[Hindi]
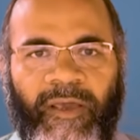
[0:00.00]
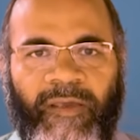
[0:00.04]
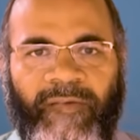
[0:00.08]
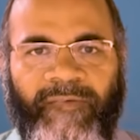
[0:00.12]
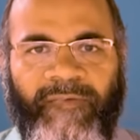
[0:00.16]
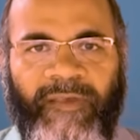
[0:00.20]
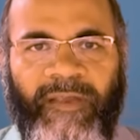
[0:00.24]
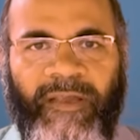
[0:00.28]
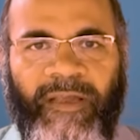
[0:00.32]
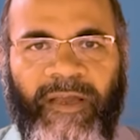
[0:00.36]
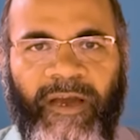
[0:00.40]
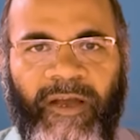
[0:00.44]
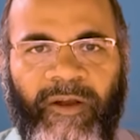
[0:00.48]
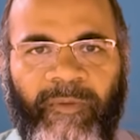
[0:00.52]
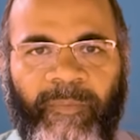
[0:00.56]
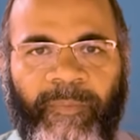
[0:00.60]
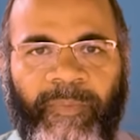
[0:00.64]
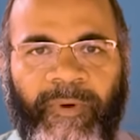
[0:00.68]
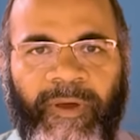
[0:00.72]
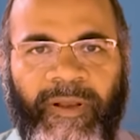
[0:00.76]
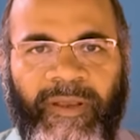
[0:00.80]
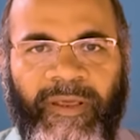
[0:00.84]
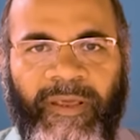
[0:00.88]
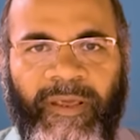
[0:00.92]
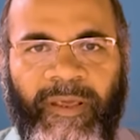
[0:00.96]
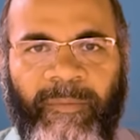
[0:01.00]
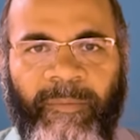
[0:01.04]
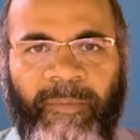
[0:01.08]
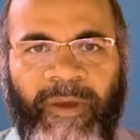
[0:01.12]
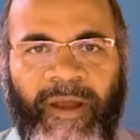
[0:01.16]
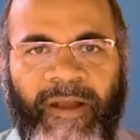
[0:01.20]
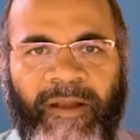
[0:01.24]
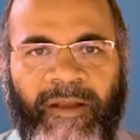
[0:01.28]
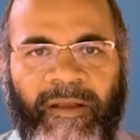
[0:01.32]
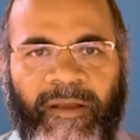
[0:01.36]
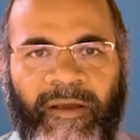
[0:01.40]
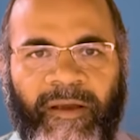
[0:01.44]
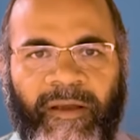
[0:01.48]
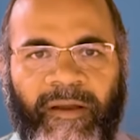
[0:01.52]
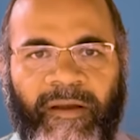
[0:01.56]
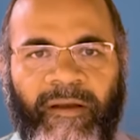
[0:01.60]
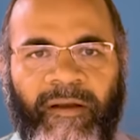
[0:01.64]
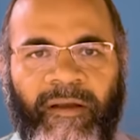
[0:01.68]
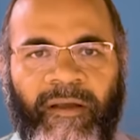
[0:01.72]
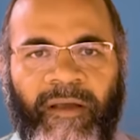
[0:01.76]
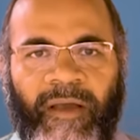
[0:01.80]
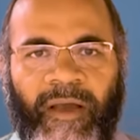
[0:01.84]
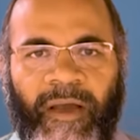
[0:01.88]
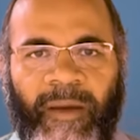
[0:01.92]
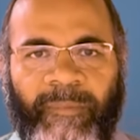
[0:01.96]
इसे घर पर ही
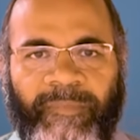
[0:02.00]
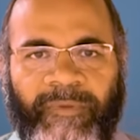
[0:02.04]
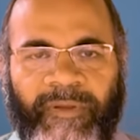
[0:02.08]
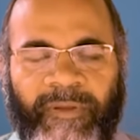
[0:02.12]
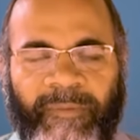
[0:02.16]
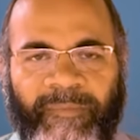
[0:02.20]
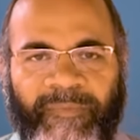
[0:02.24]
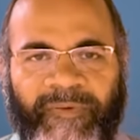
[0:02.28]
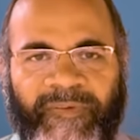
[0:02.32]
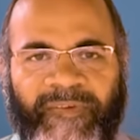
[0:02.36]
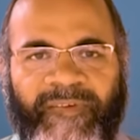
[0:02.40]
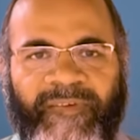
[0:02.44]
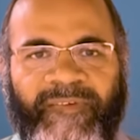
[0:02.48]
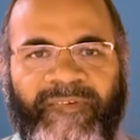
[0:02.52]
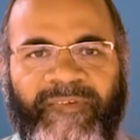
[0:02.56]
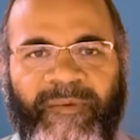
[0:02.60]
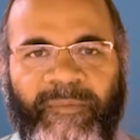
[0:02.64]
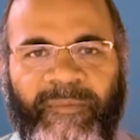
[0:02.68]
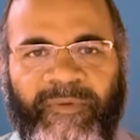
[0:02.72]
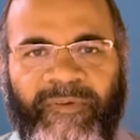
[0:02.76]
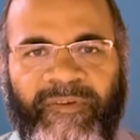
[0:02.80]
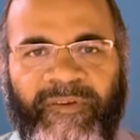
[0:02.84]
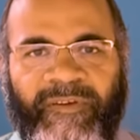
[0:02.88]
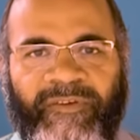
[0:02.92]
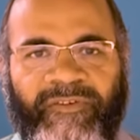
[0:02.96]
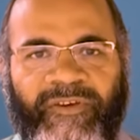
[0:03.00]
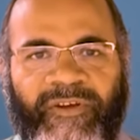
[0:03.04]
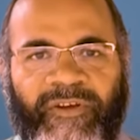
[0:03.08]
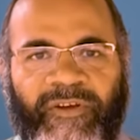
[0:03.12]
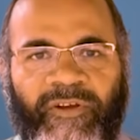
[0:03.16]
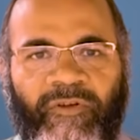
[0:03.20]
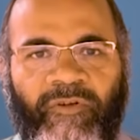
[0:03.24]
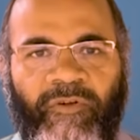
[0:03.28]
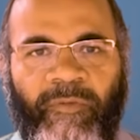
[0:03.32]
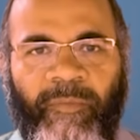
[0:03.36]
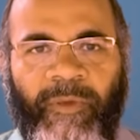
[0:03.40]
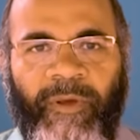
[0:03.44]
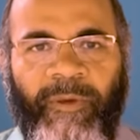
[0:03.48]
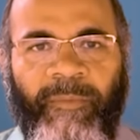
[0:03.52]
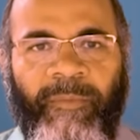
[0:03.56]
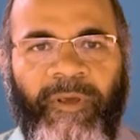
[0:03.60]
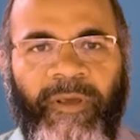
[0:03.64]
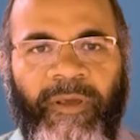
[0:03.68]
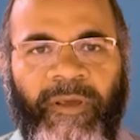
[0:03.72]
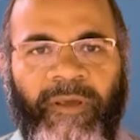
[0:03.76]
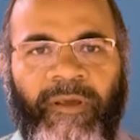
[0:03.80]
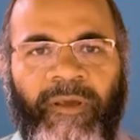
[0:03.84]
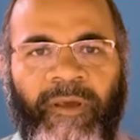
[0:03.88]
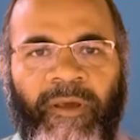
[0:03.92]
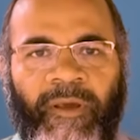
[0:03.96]
बैठकर अपने बिजी से बिजी शेड्यूल में
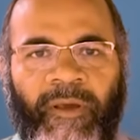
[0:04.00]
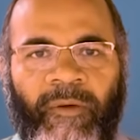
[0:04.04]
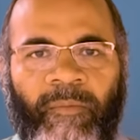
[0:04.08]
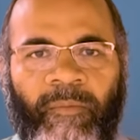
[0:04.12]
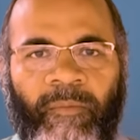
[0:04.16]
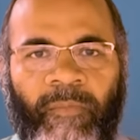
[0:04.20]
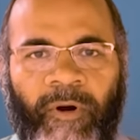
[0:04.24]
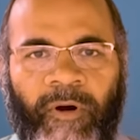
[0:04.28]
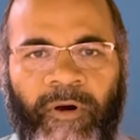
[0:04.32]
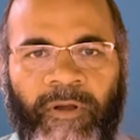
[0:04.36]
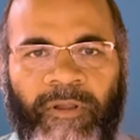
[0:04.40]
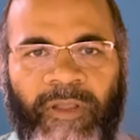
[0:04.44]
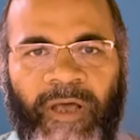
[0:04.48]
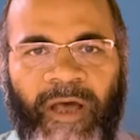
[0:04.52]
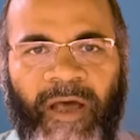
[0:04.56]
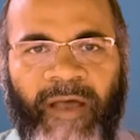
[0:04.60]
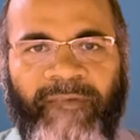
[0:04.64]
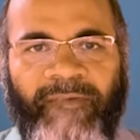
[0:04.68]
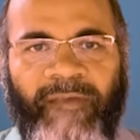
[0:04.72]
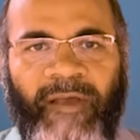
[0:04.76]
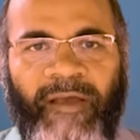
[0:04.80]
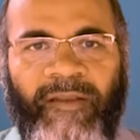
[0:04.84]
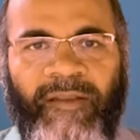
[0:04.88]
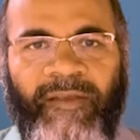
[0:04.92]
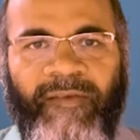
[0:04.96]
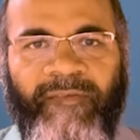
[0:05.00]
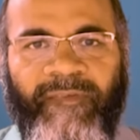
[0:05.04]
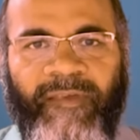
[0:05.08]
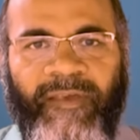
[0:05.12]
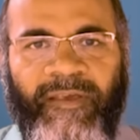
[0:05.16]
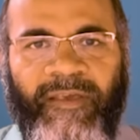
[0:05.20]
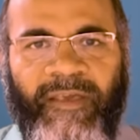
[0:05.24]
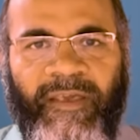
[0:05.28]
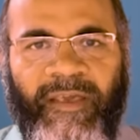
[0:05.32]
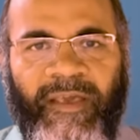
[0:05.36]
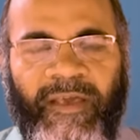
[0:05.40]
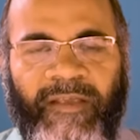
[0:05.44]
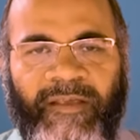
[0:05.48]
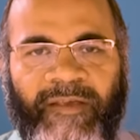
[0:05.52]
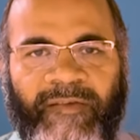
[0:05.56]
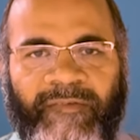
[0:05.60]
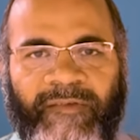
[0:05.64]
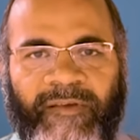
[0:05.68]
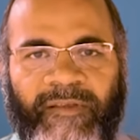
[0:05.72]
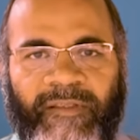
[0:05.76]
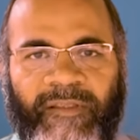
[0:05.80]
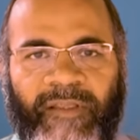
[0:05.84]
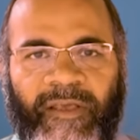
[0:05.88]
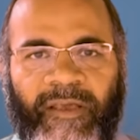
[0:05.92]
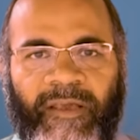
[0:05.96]
भी बहुत आसानी से किया जा
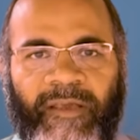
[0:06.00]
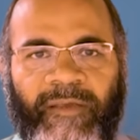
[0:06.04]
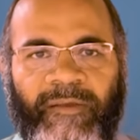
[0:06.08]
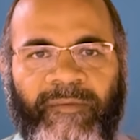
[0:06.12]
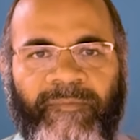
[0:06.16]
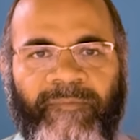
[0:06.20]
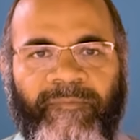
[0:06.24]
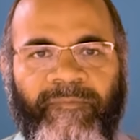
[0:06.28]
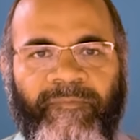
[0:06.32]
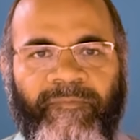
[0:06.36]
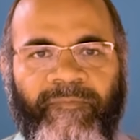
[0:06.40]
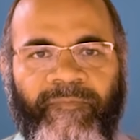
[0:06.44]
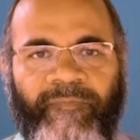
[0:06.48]
सकता है